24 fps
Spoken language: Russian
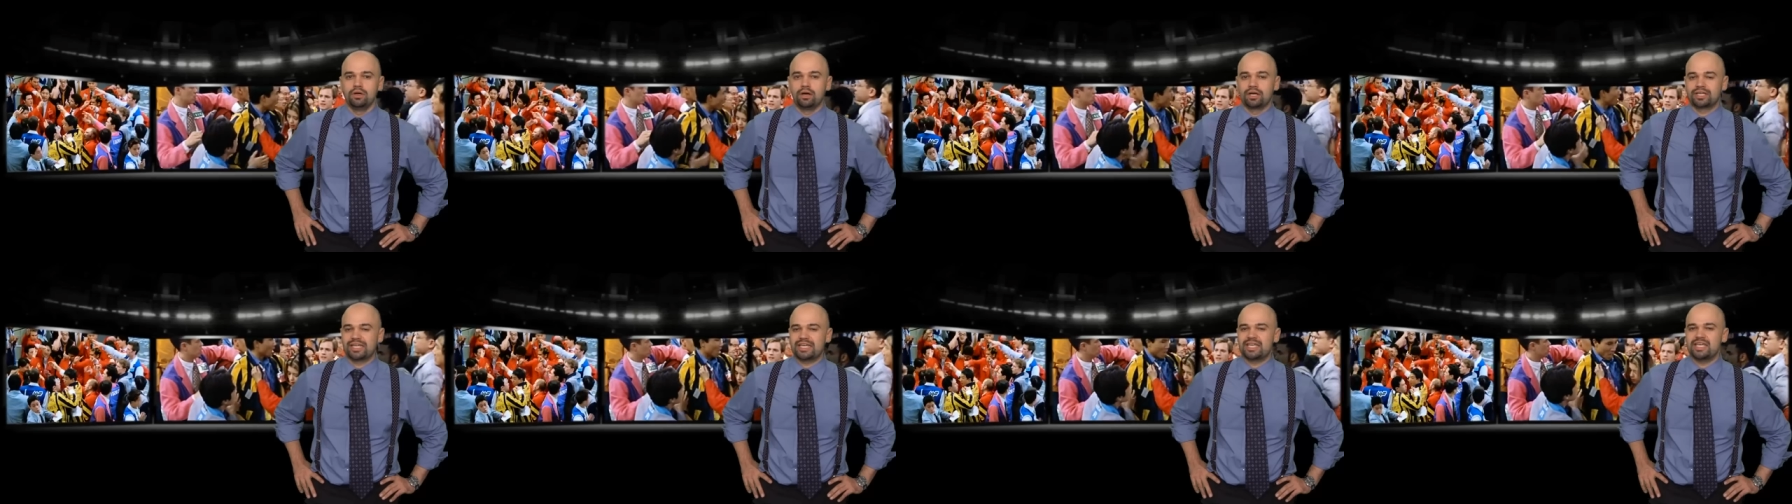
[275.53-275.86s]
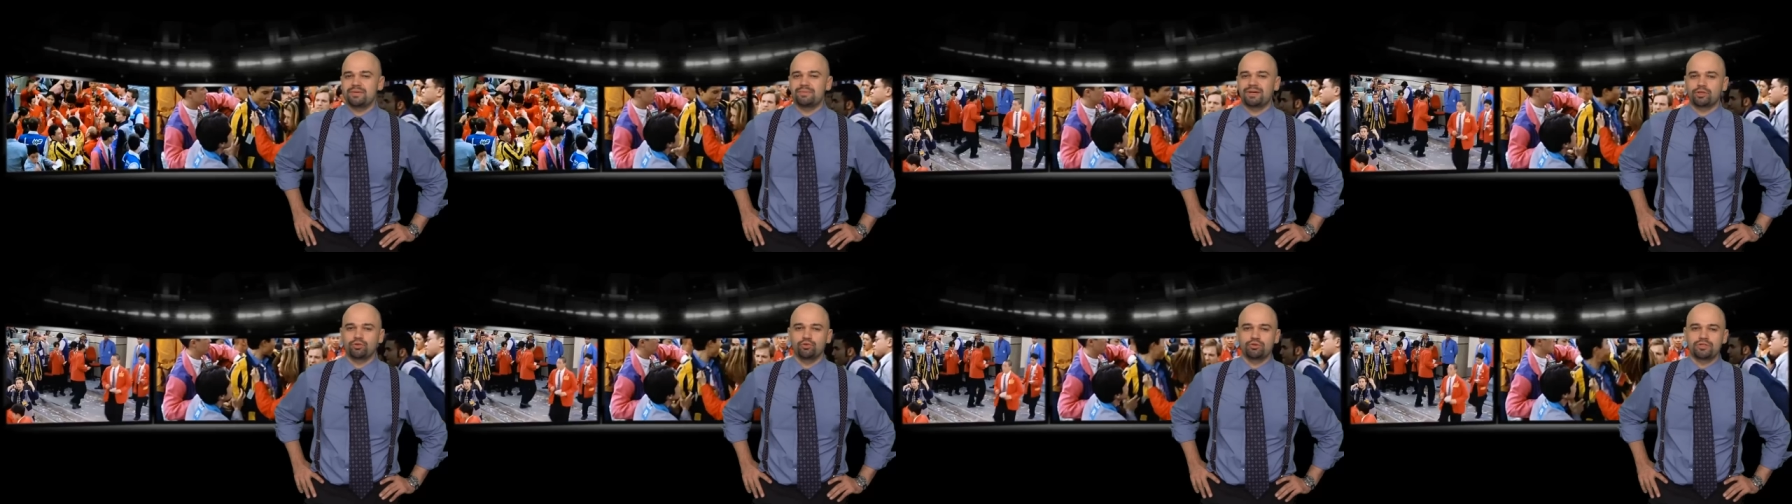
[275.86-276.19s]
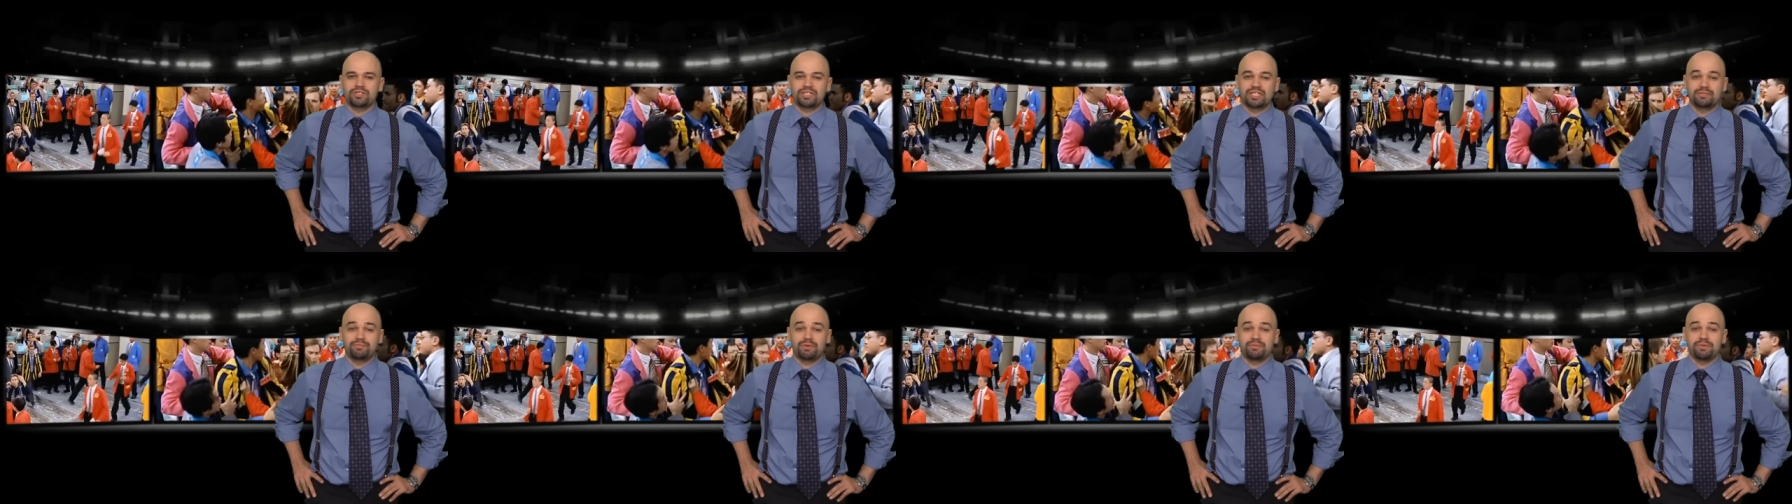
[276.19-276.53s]
А к таким
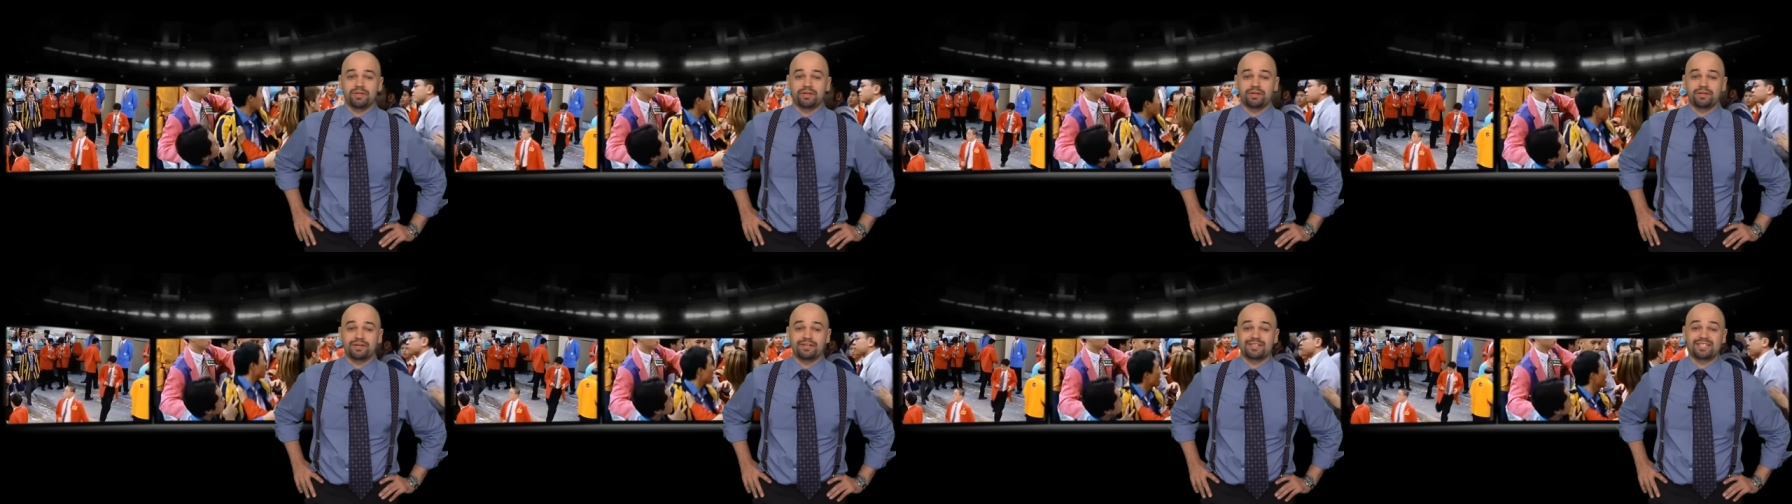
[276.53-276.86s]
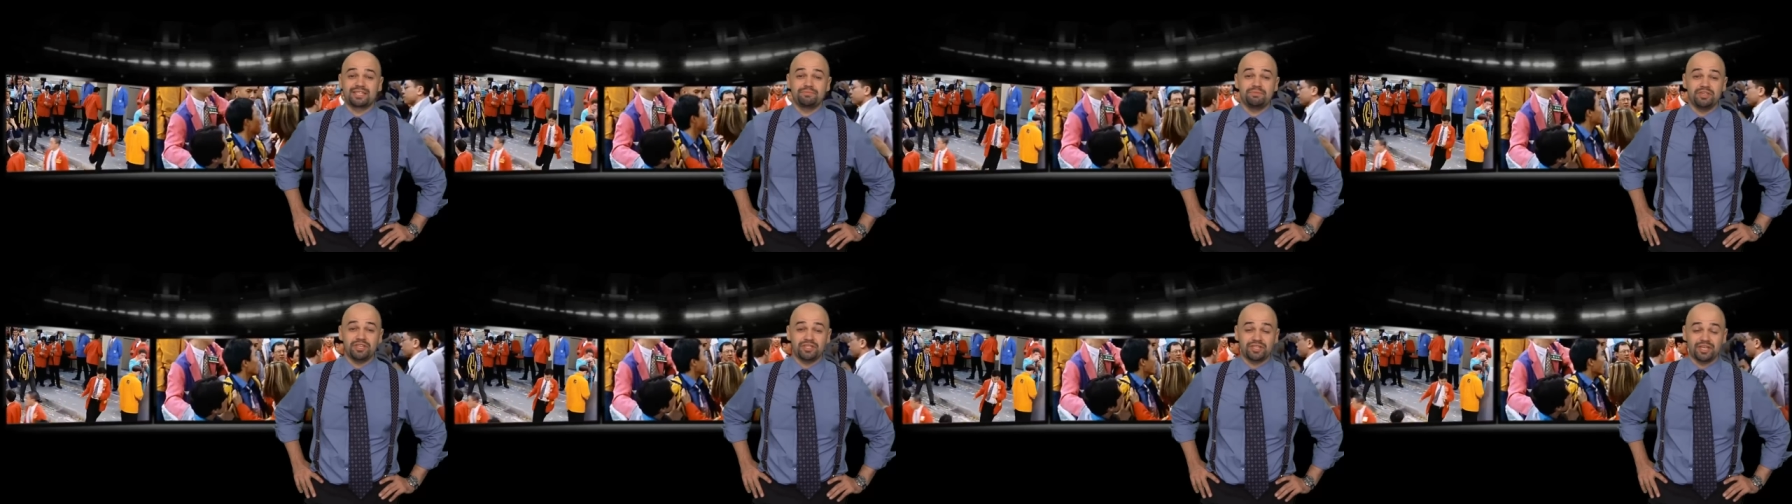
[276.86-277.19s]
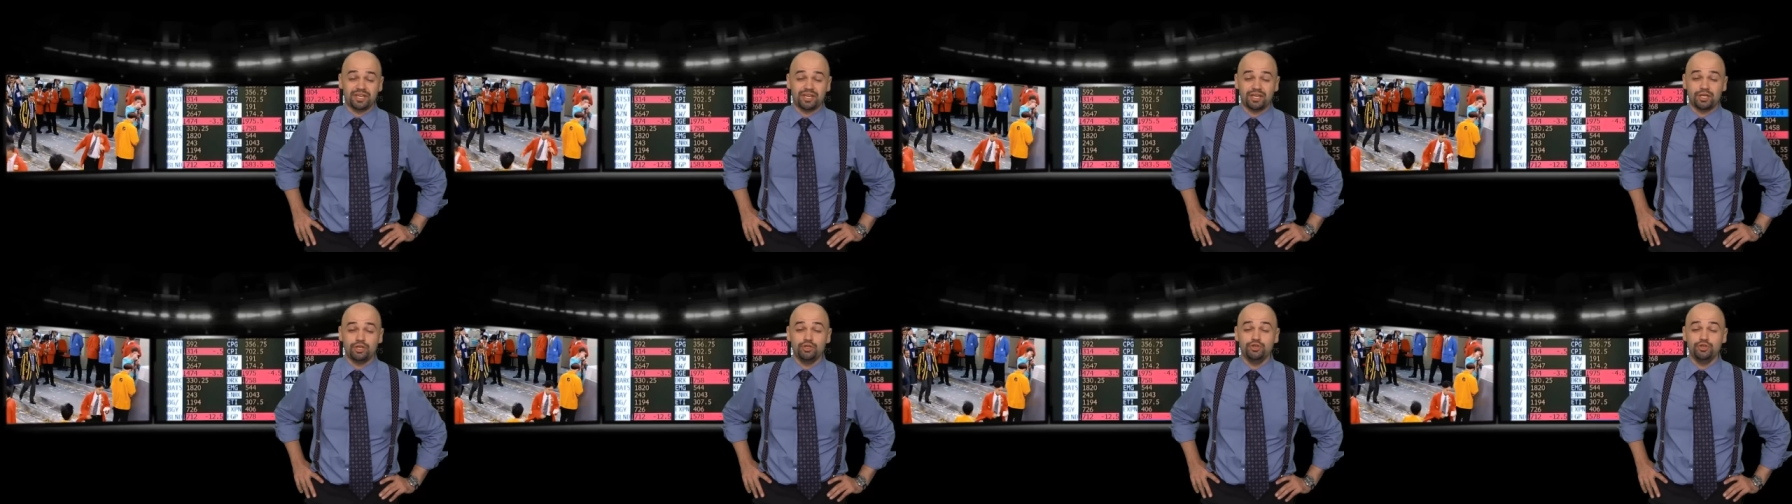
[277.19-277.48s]
относится, например, знаменитая